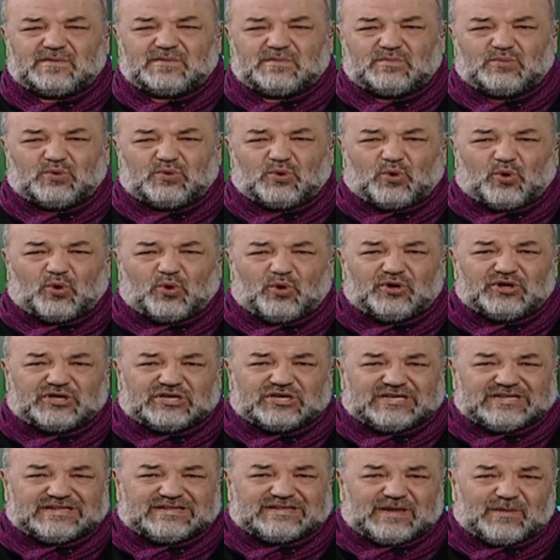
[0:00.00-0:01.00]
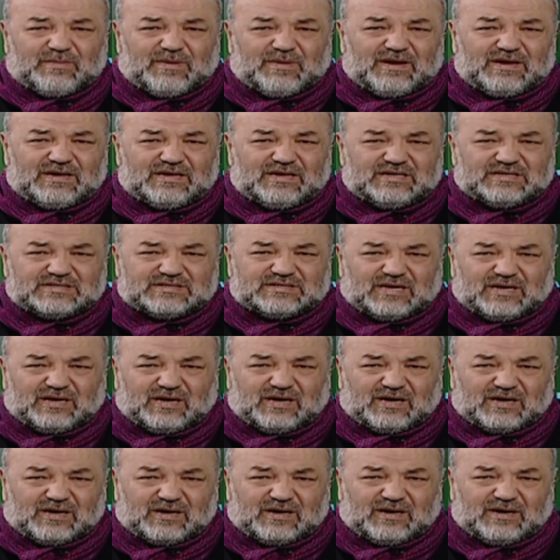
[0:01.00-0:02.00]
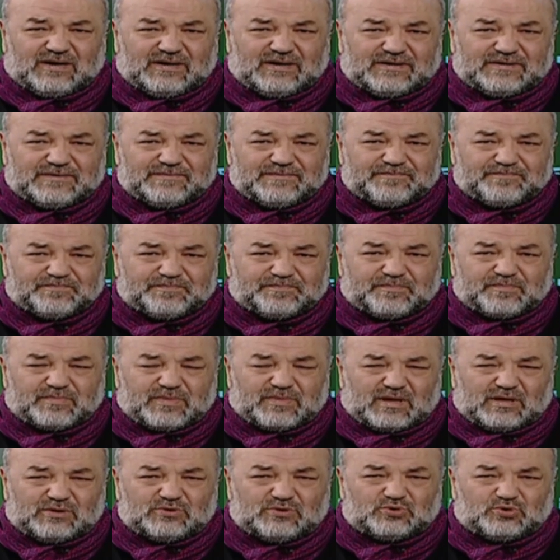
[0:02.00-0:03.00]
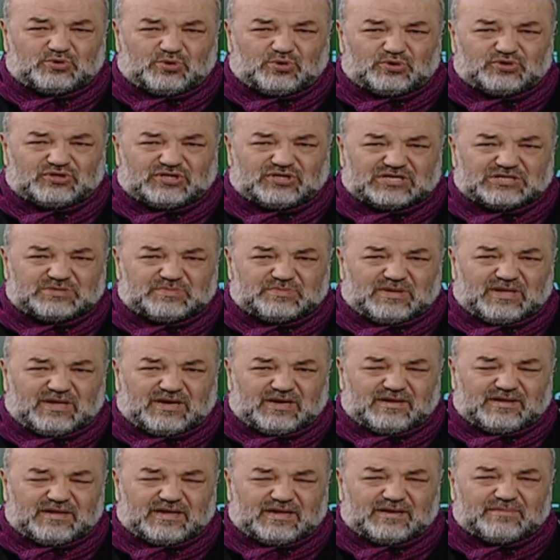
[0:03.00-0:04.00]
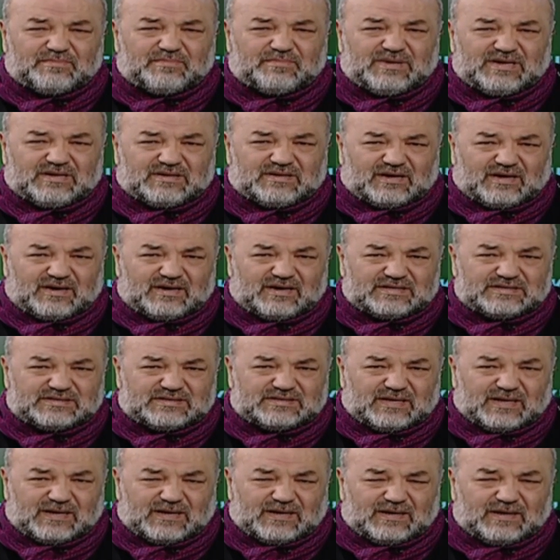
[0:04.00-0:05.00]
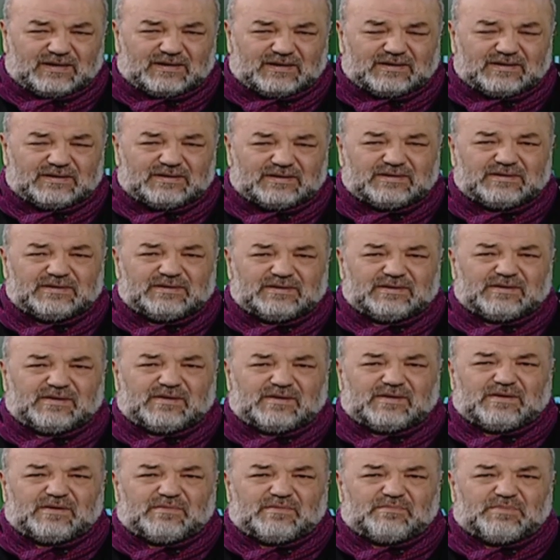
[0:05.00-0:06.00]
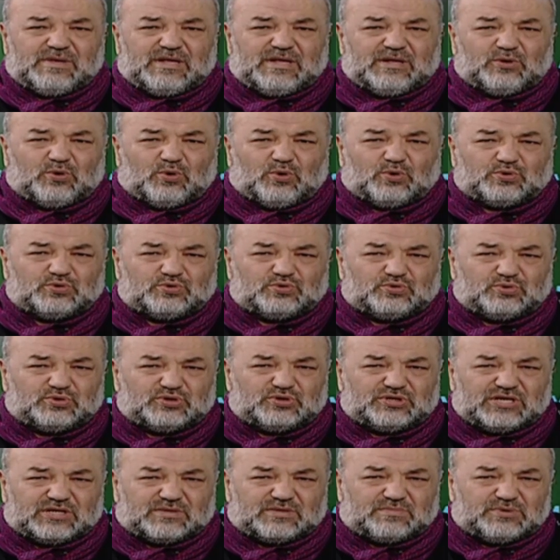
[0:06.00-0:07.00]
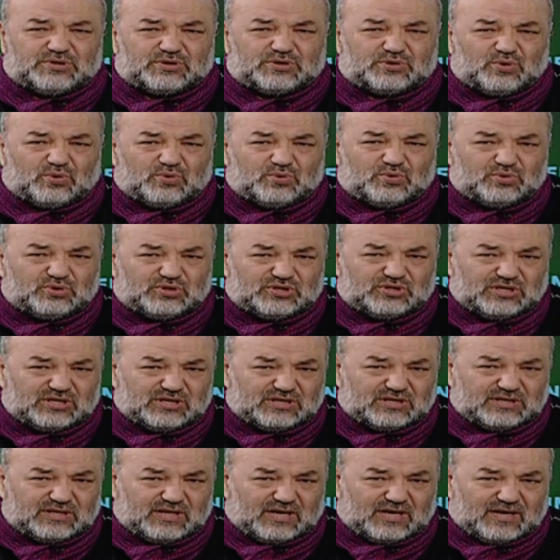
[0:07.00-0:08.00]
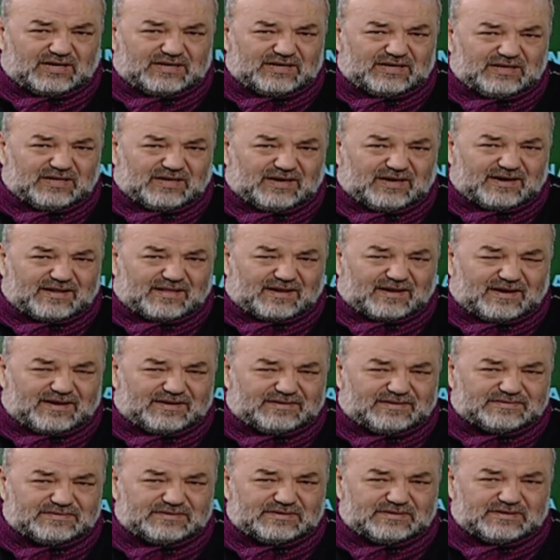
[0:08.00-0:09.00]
bu 12 temel insan hakları sözleşmelerinden bir tanesi de 1979 yılında ilan edilen